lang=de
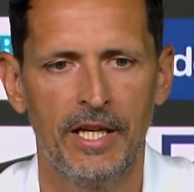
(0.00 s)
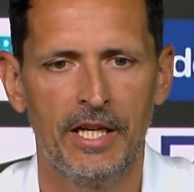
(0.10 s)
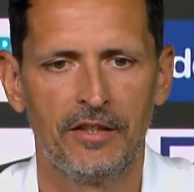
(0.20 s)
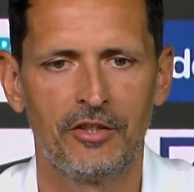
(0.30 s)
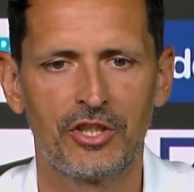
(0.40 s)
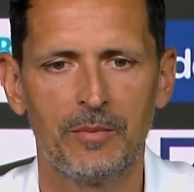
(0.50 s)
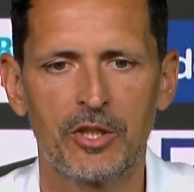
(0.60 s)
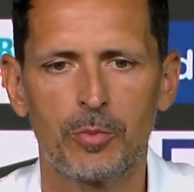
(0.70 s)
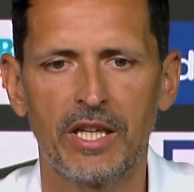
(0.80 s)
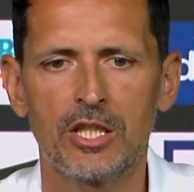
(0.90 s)
sich
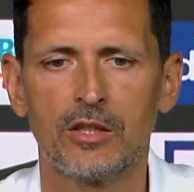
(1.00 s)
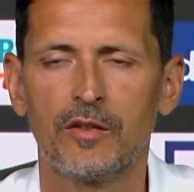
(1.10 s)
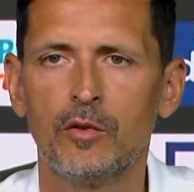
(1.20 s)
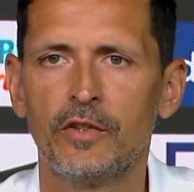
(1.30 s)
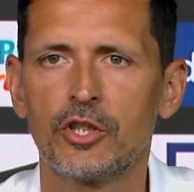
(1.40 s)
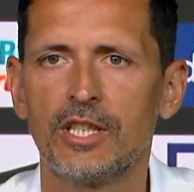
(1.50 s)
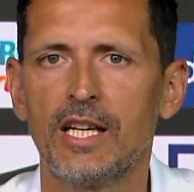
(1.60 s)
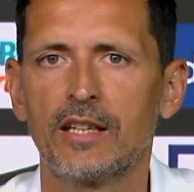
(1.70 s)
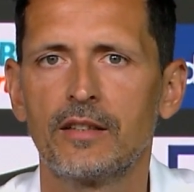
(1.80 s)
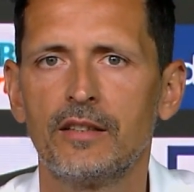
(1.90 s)
dementsprechend auch so
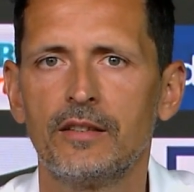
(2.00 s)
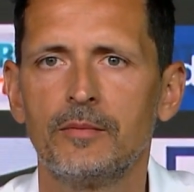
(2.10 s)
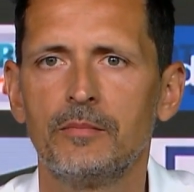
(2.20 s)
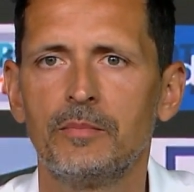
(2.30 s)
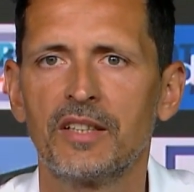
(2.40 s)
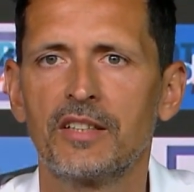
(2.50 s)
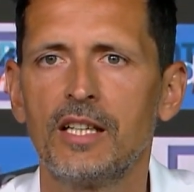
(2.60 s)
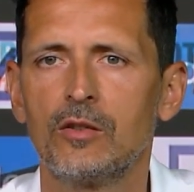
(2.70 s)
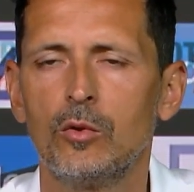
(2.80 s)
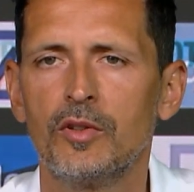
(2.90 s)
verstärkt. Ähm, Pascal
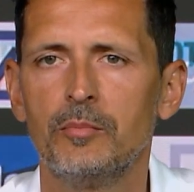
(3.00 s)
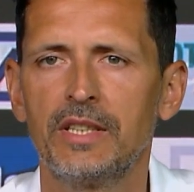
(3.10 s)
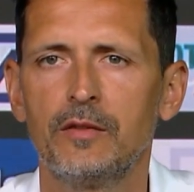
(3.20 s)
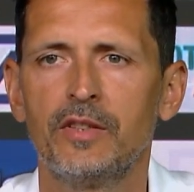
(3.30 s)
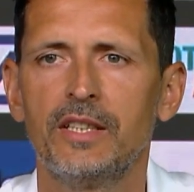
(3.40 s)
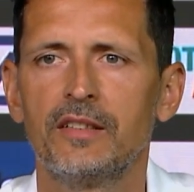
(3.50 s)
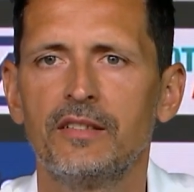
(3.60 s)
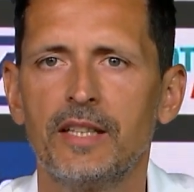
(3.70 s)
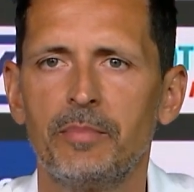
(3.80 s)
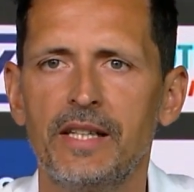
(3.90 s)
Groß im Mittelfeld ist ein
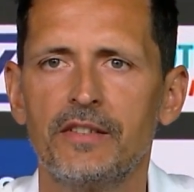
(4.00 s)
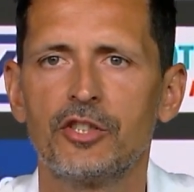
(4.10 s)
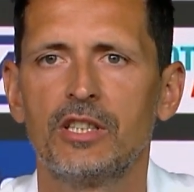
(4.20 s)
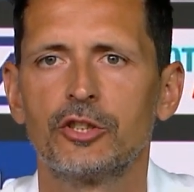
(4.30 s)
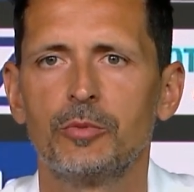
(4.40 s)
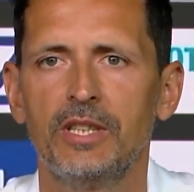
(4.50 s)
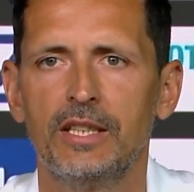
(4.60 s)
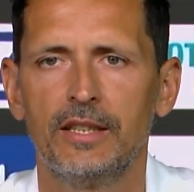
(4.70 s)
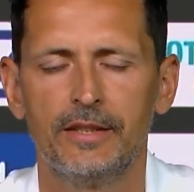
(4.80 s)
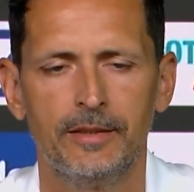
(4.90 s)
sehr ballsicherer
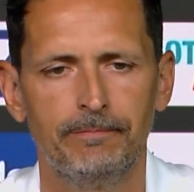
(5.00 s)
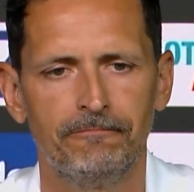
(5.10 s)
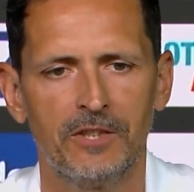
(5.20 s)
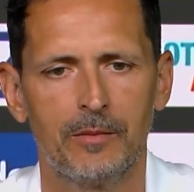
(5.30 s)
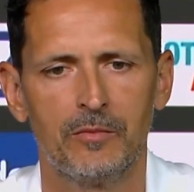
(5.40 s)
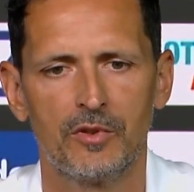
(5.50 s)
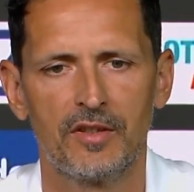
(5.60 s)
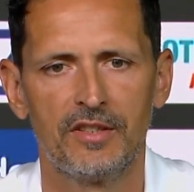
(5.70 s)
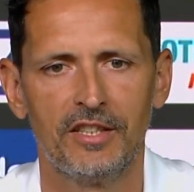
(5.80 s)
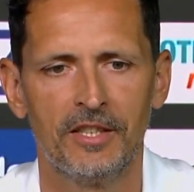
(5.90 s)
Spieler. Ähm, wir haben
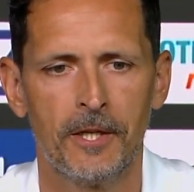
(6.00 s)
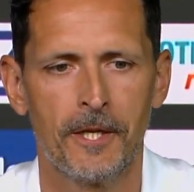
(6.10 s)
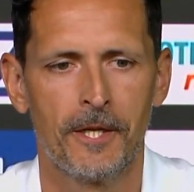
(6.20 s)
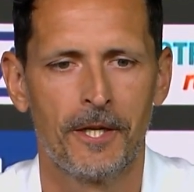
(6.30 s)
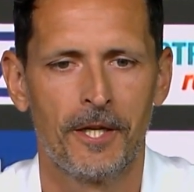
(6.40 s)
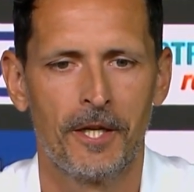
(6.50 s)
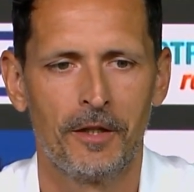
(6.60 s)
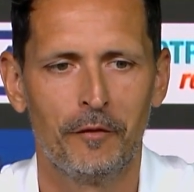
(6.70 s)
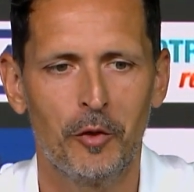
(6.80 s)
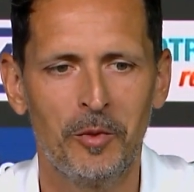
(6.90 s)
uns die
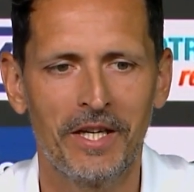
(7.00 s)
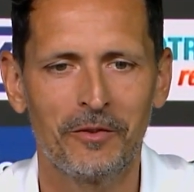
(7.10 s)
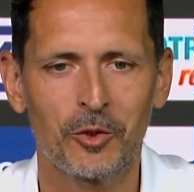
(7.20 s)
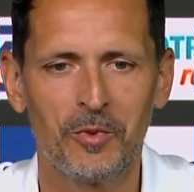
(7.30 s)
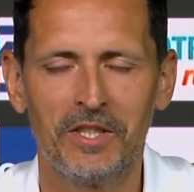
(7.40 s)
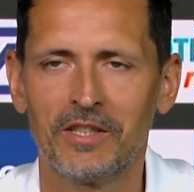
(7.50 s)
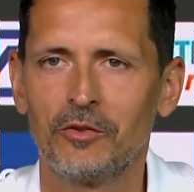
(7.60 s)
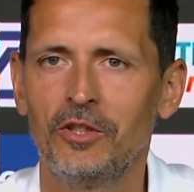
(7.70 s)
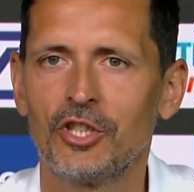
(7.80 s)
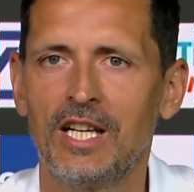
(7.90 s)
die Vorbereitungsspiele
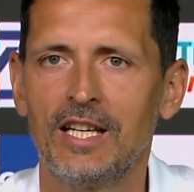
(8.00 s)
natürlich alle